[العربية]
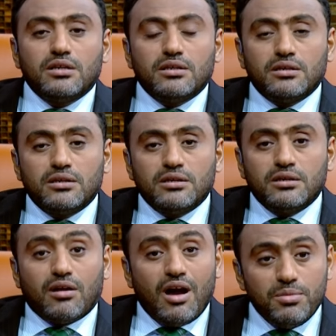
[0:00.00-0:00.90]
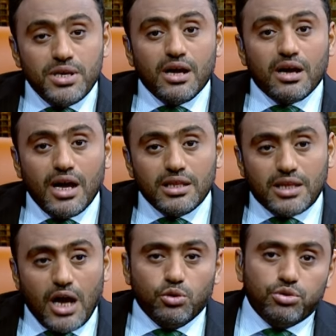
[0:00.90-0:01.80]
آه، إرهابية قد
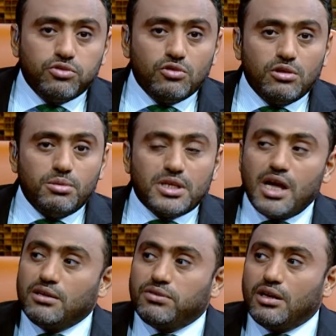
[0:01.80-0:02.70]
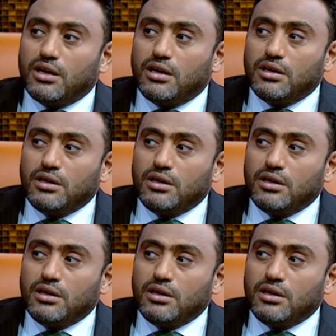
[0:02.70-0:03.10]
تحدث وبالتالي فأن